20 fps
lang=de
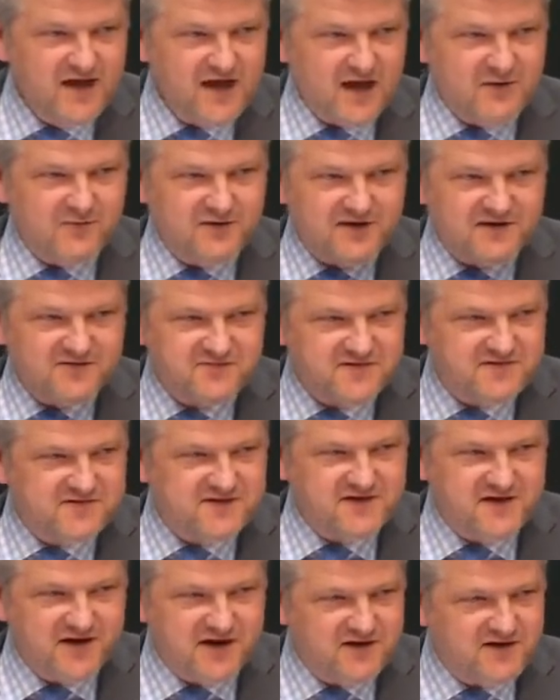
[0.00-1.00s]
Aber das, was
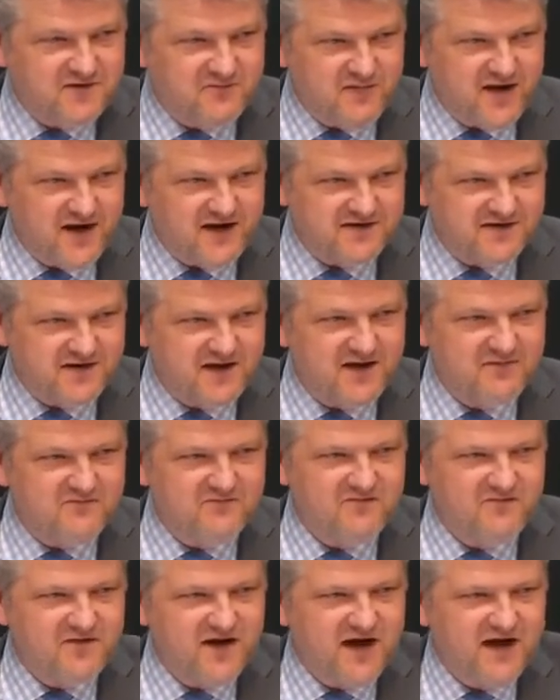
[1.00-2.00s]
Sie gerade gemacht
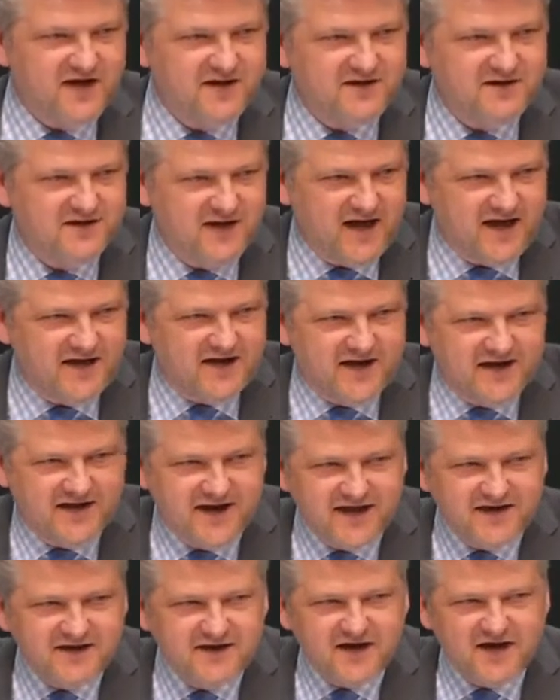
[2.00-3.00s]
haben, war ein
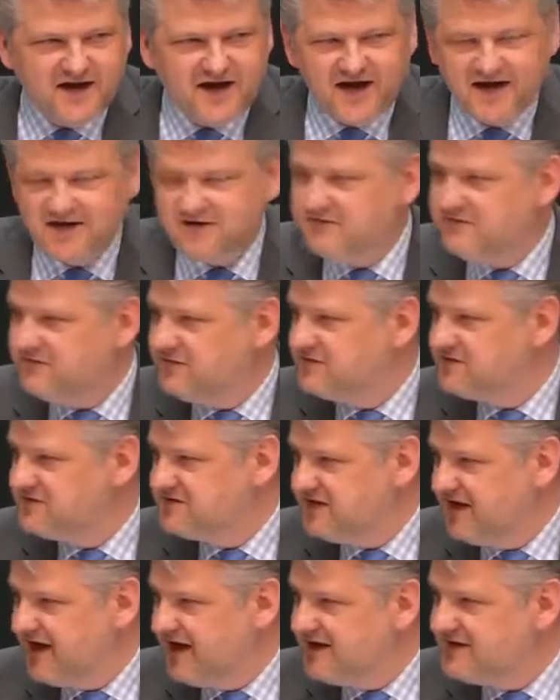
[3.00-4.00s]
Aneinanderreihen von
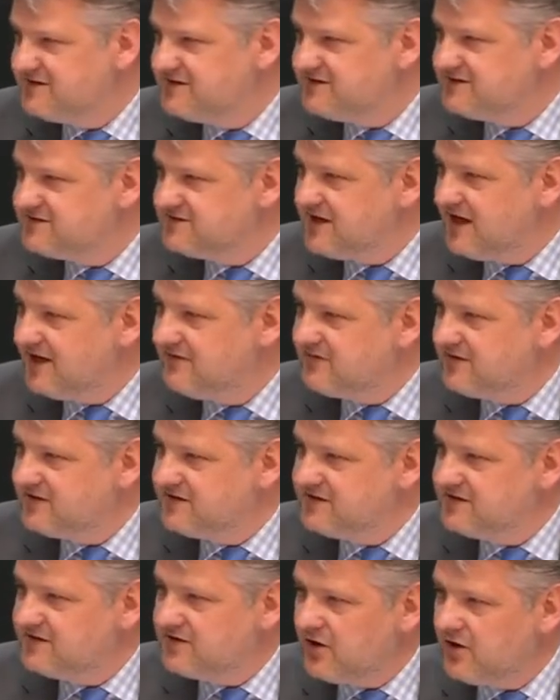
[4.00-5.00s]
Zahlen, die Sie einfach
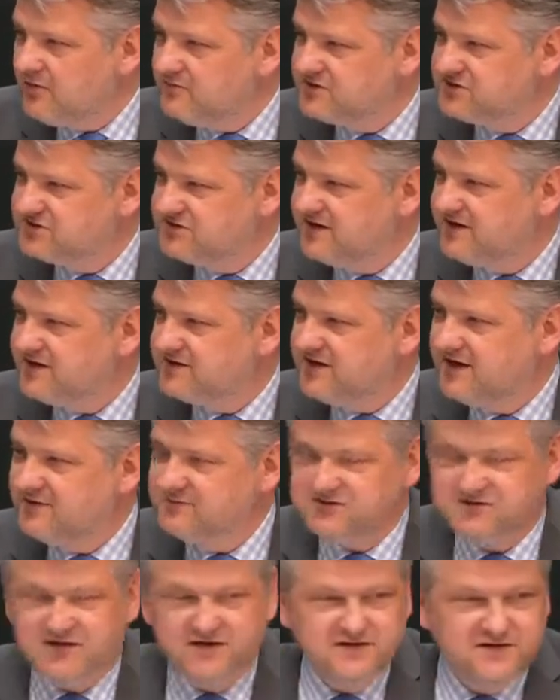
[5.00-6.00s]
in den Raum gestellt
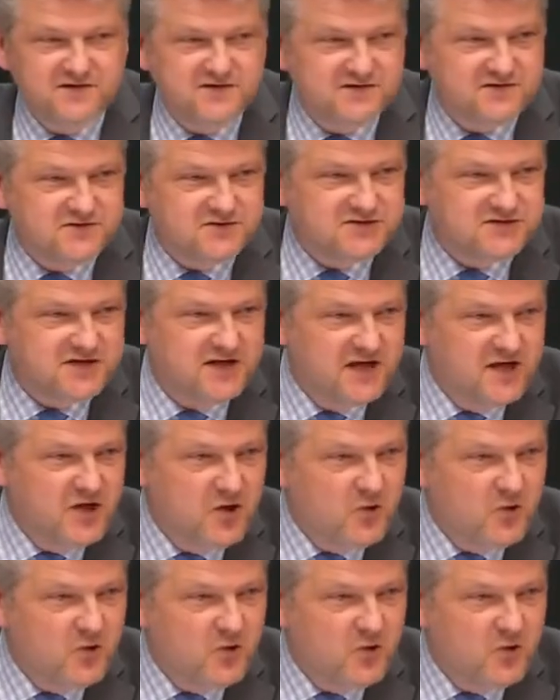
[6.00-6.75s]
haben, statistisch,